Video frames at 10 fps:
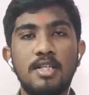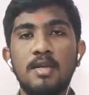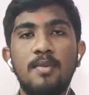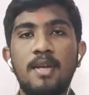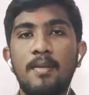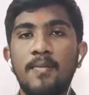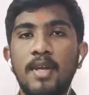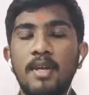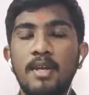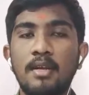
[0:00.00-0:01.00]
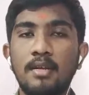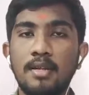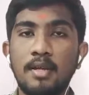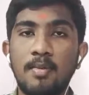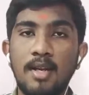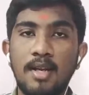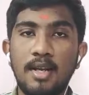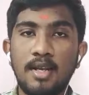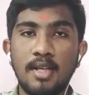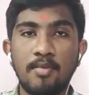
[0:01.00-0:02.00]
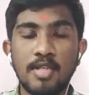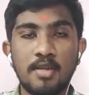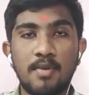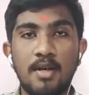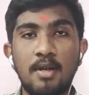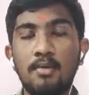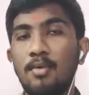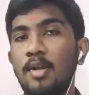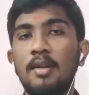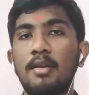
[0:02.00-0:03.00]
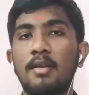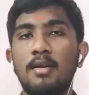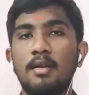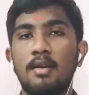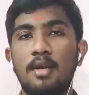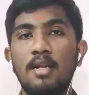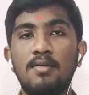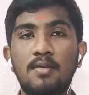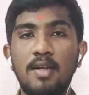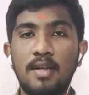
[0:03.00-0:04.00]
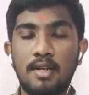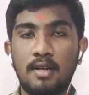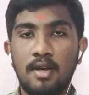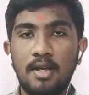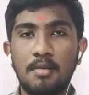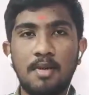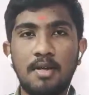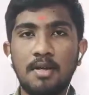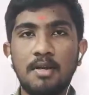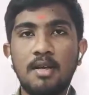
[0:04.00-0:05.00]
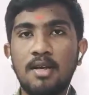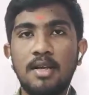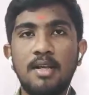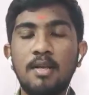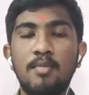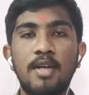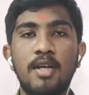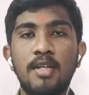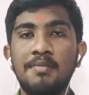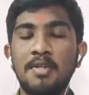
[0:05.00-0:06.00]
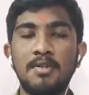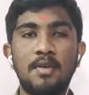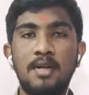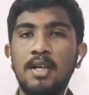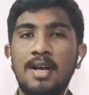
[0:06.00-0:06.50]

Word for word: இஷ்டமில்லை ஏன்னா திருமலையில் அதிகபட்சமான குளிர் அந்த குளிரை கட்டுப்பட்டுன்னு அங்கே இருக்க முடியாது அப்படின்னு சொல்லிட்டு